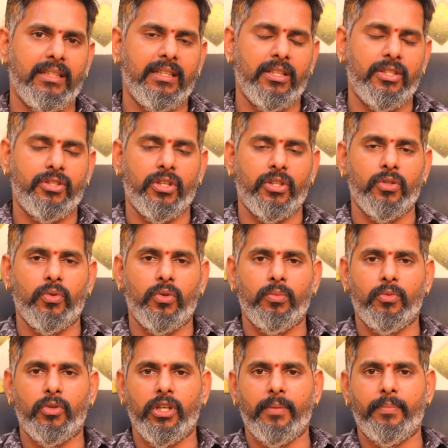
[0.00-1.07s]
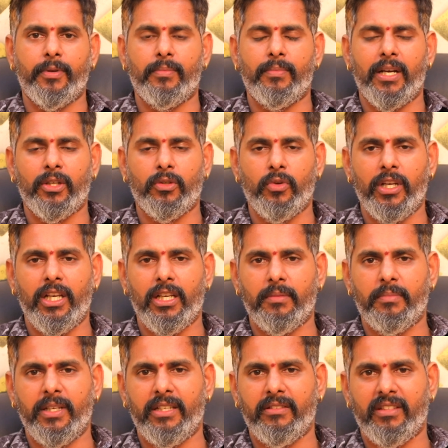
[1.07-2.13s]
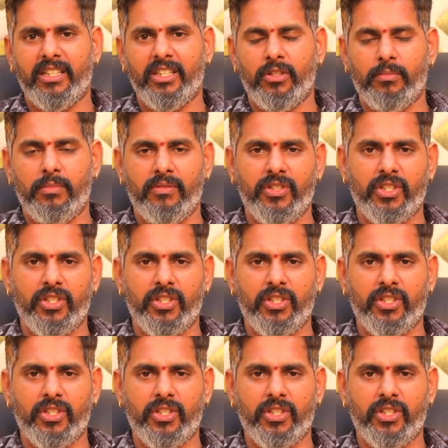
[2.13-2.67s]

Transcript: திருச்செந்தூர் முருகப்பெருமான் கோயிலுக்கு போயிட்டு வர்றது ரொம்ப